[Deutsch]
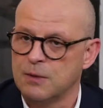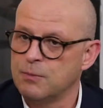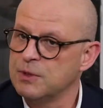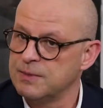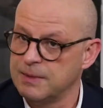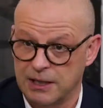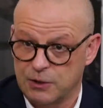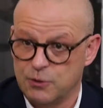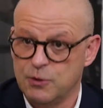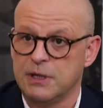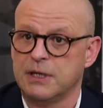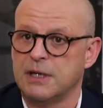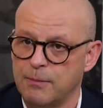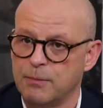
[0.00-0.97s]
Ich muss mir
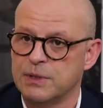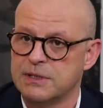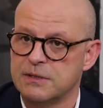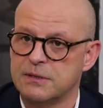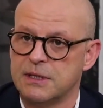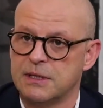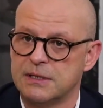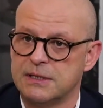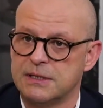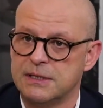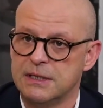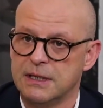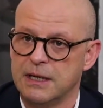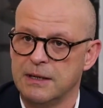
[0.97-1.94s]
natürlich ein ambitioniertes
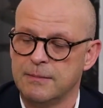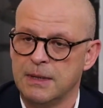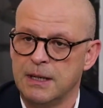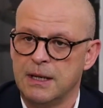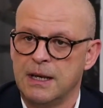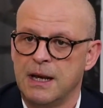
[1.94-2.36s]
Ziel geben,